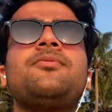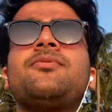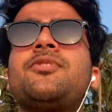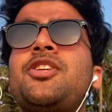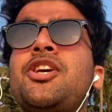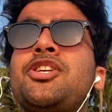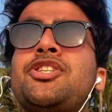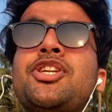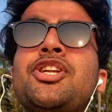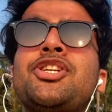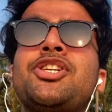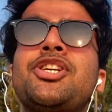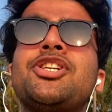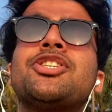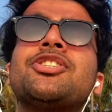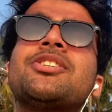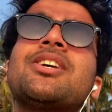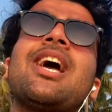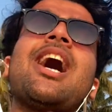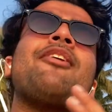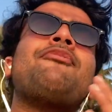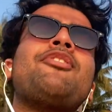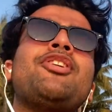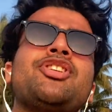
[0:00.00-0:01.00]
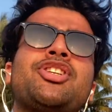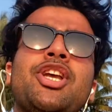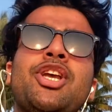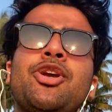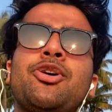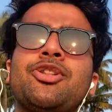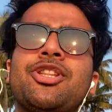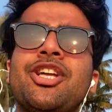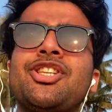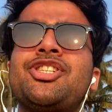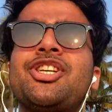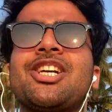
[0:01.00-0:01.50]
तीसरी चीज़ कैफ़े चाहिए
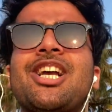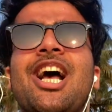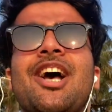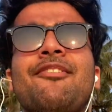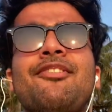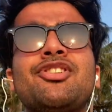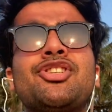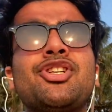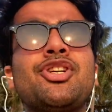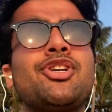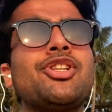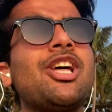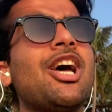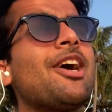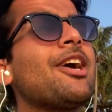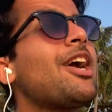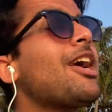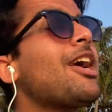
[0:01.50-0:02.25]
होता है अच्छे कैफ़े चाहिए होता है आगे